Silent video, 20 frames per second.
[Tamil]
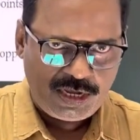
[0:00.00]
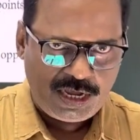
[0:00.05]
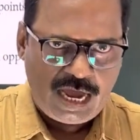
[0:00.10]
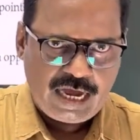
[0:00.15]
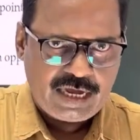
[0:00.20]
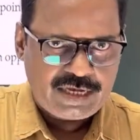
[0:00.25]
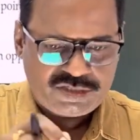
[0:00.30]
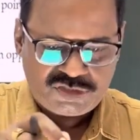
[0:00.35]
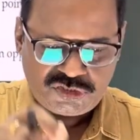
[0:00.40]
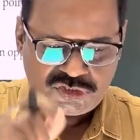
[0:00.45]
ஆ
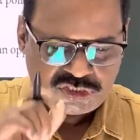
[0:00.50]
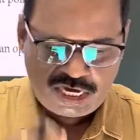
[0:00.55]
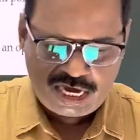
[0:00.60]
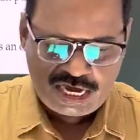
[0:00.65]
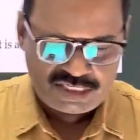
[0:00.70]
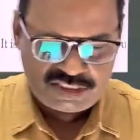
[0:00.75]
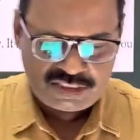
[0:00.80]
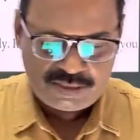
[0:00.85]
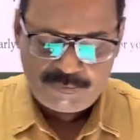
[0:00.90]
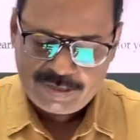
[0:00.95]

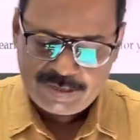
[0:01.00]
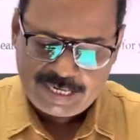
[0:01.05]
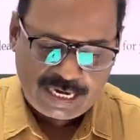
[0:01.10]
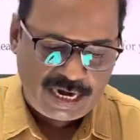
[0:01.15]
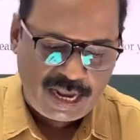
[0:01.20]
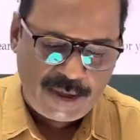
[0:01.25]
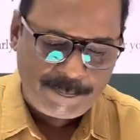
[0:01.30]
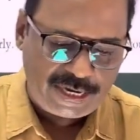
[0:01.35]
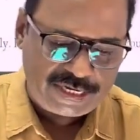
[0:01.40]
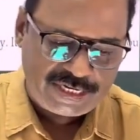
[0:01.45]
சார்ஜ்
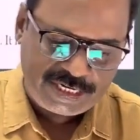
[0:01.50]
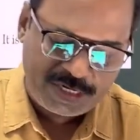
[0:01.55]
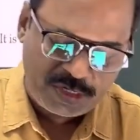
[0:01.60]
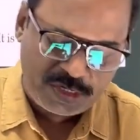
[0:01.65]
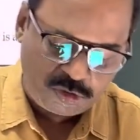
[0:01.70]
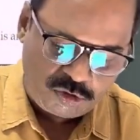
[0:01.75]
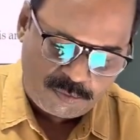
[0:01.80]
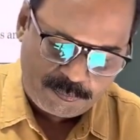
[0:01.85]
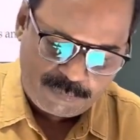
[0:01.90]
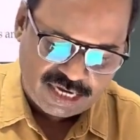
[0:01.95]
எல்லா
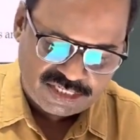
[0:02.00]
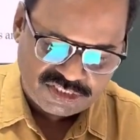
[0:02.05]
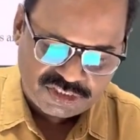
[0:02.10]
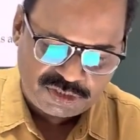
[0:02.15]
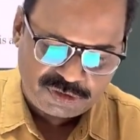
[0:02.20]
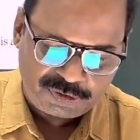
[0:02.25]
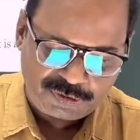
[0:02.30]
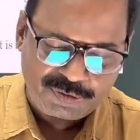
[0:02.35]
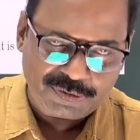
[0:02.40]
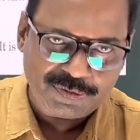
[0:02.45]
பார்ட்டிகளுக்கும் மாஸ்
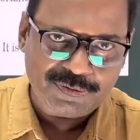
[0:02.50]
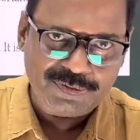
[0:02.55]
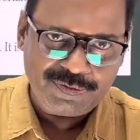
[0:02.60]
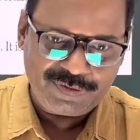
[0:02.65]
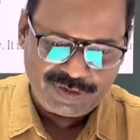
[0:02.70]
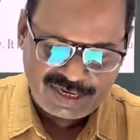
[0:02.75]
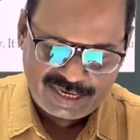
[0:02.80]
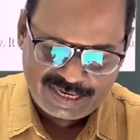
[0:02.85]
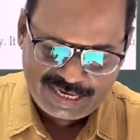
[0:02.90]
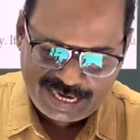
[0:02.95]
இருக்கும்
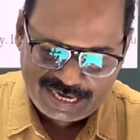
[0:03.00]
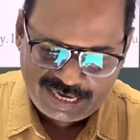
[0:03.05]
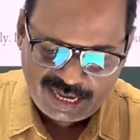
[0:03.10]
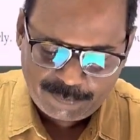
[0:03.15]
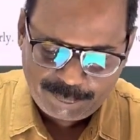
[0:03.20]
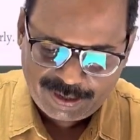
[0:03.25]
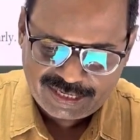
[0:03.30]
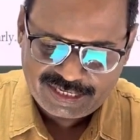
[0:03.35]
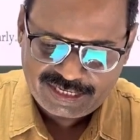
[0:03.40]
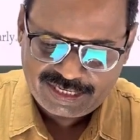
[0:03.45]
எல்லா
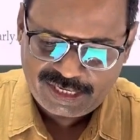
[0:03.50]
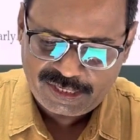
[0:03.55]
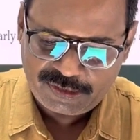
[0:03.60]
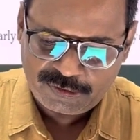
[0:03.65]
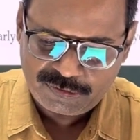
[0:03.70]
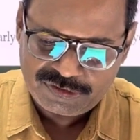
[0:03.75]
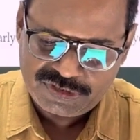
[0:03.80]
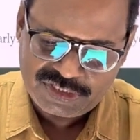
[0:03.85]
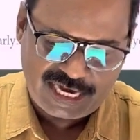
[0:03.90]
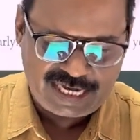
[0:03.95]

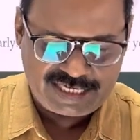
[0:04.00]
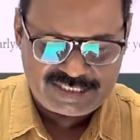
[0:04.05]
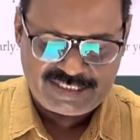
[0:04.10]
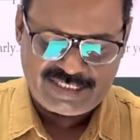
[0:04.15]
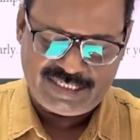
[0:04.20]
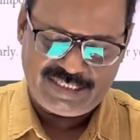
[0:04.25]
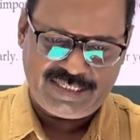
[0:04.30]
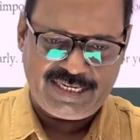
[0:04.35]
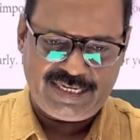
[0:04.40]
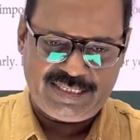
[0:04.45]
பார்ட்டிகளுக்கும் சார்ஜ்
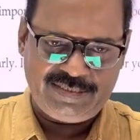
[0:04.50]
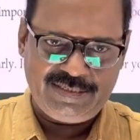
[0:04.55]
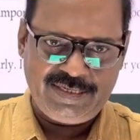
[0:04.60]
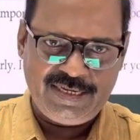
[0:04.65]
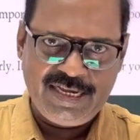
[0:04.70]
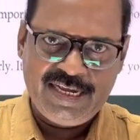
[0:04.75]
இருக்காது